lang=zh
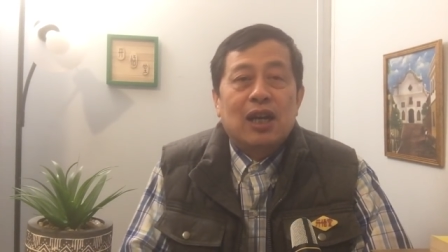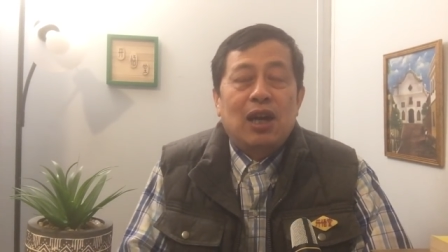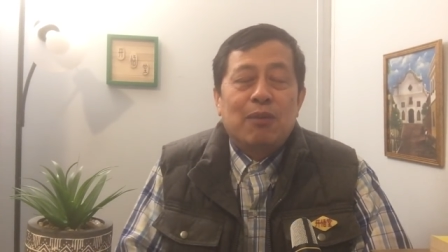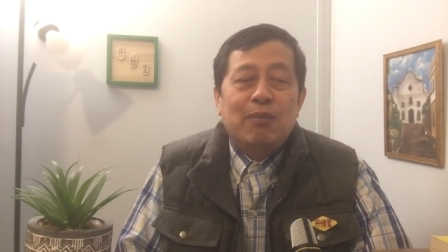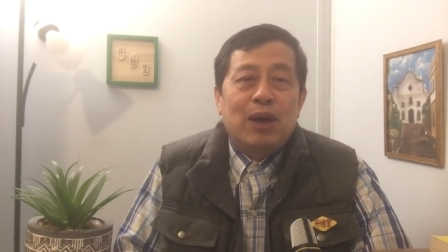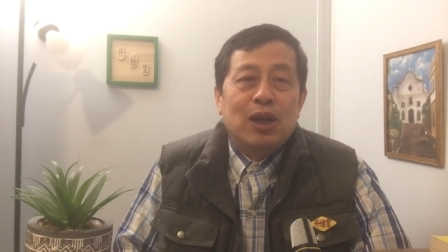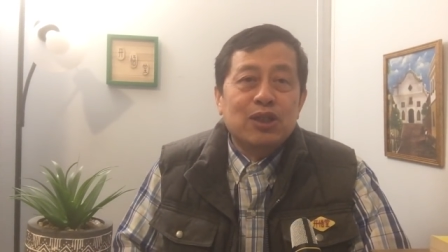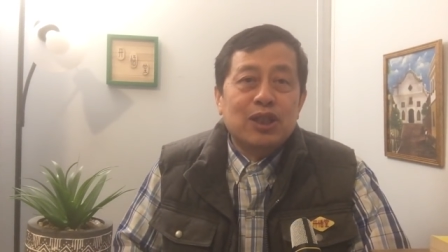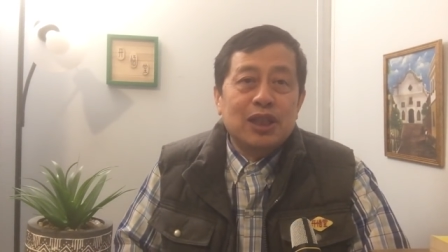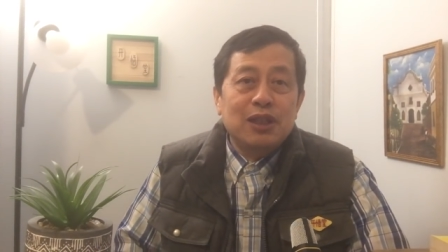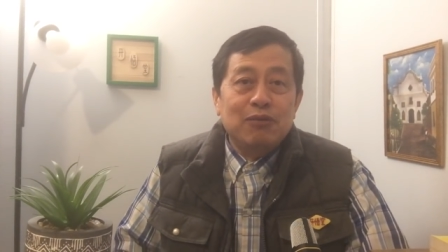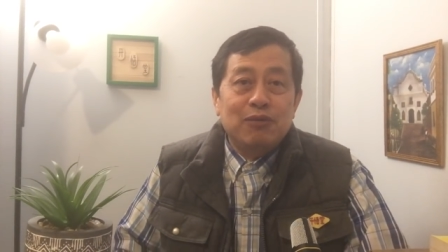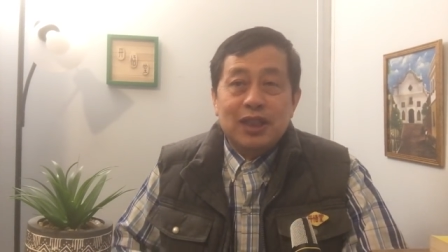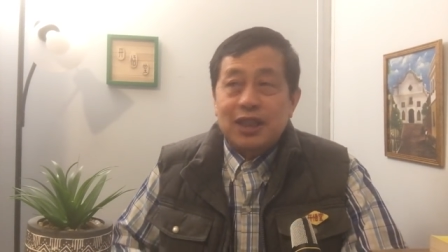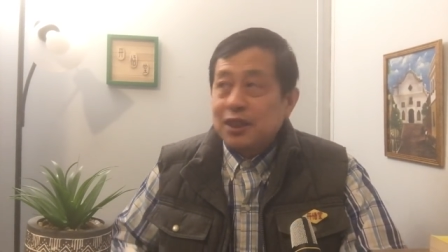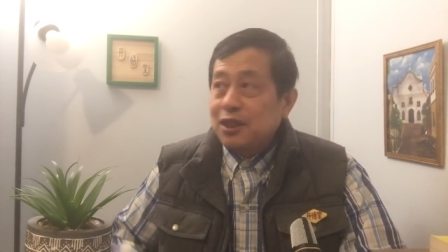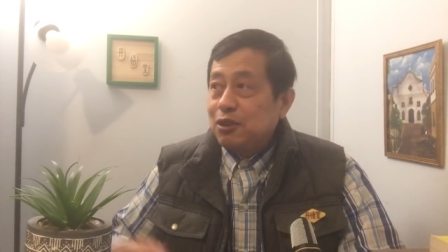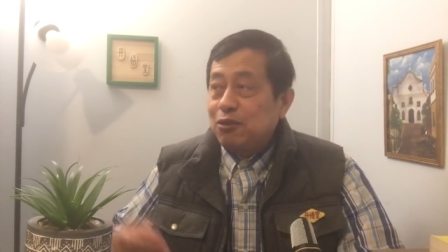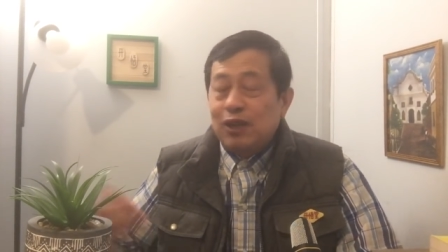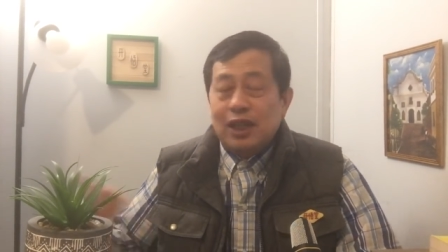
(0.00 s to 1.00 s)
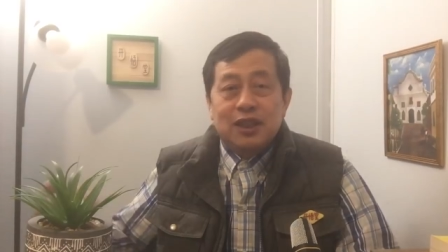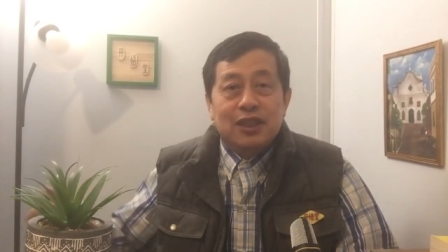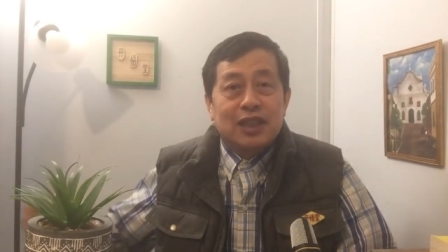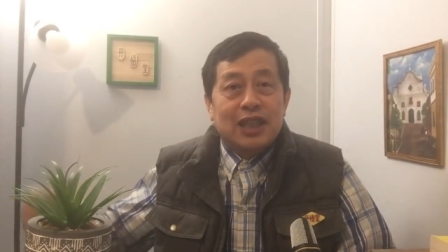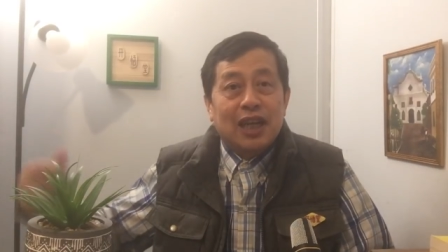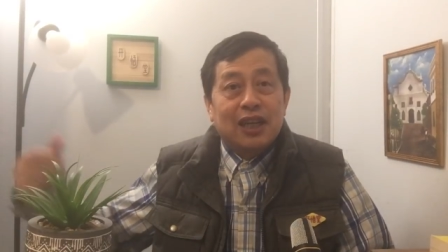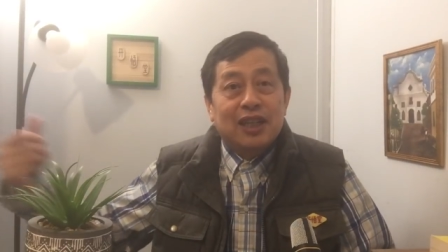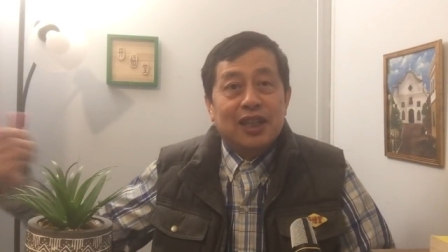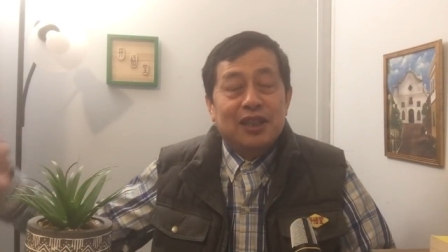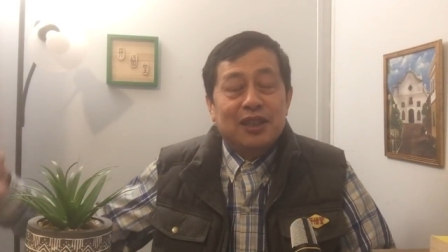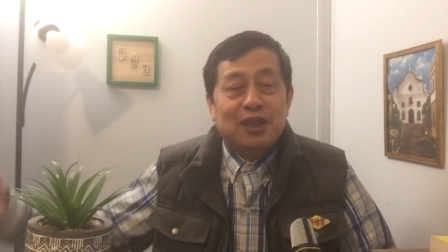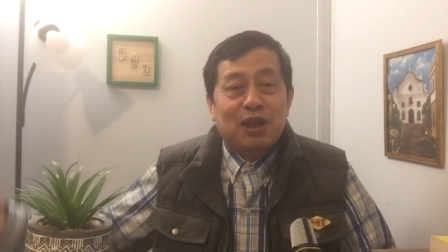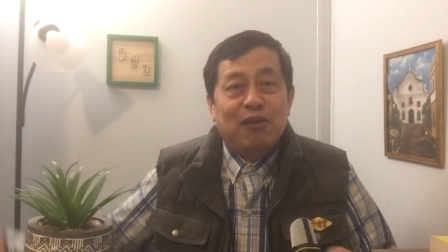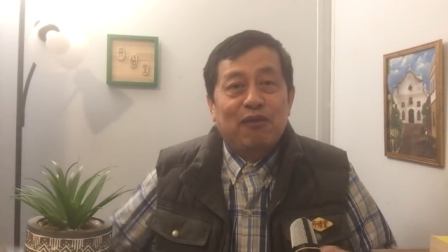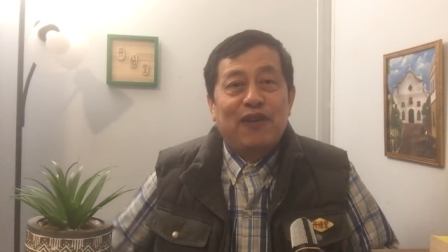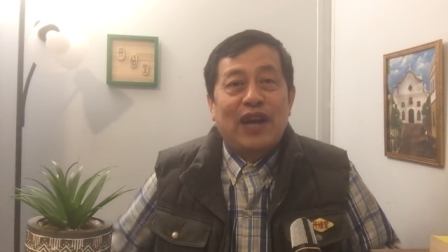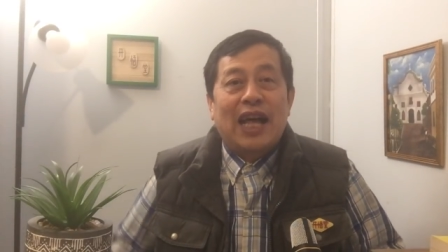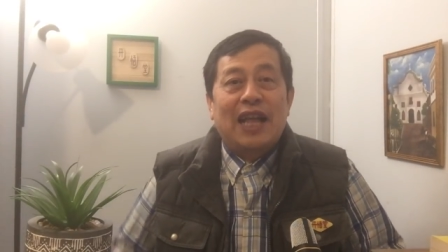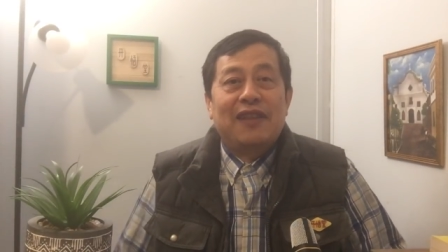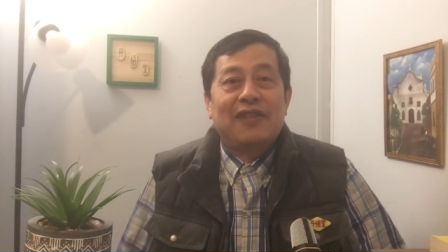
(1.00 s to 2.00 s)
老毛是因为自己环境，他可以造
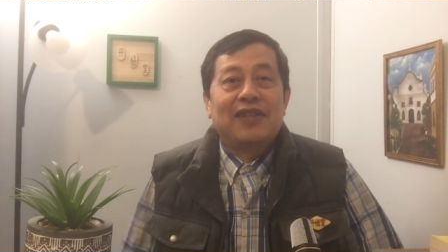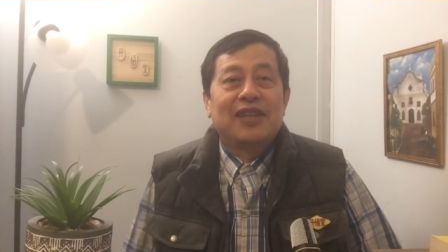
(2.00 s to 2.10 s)
反。